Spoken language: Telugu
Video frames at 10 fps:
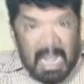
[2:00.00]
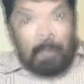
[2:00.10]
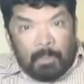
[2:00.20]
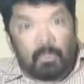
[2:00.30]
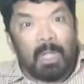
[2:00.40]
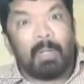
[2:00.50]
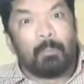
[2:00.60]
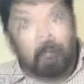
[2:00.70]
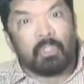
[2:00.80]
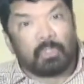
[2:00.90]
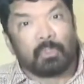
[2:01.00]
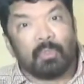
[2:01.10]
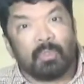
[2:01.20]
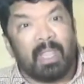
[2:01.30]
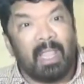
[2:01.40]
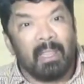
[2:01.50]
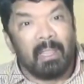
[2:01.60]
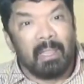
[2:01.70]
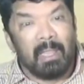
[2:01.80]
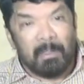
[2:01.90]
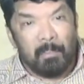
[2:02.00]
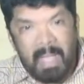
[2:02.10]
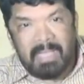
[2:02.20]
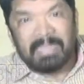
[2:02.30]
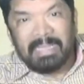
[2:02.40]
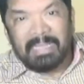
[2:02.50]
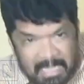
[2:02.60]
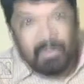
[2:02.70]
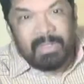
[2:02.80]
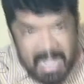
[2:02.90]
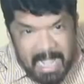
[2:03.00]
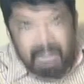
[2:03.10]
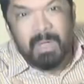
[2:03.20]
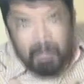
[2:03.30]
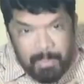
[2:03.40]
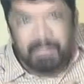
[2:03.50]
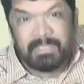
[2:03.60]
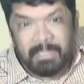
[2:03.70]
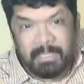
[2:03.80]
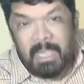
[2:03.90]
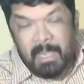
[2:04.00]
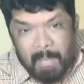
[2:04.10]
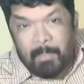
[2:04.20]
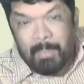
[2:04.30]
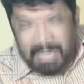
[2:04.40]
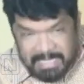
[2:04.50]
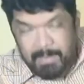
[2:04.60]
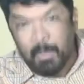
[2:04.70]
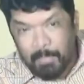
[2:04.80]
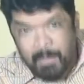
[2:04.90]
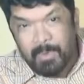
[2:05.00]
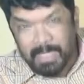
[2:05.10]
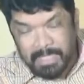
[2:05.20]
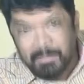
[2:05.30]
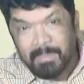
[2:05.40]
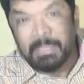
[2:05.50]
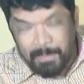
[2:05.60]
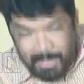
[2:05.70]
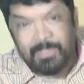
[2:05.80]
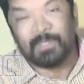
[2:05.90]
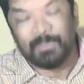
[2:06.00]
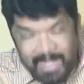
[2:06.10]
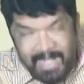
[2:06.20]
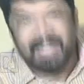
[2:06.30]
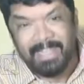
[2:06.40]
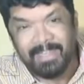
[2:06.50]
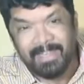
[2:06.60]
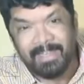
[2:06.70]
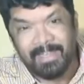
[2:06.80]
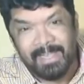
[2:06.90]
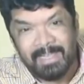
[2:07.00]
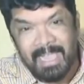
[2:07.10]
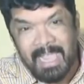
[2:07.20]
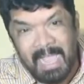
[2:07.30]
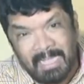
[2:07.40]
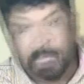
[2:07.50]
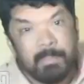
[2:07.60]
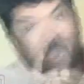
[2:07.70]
పొద్దున్న పెట్టి పూజిస్తుంటే మాకింత గర్వకారణం మా పరిశ్ర మా పరిశ్రమలో ప్రముఖుడు ఇంత మంచి పనులు చేస్తున్నాడని అది మీరు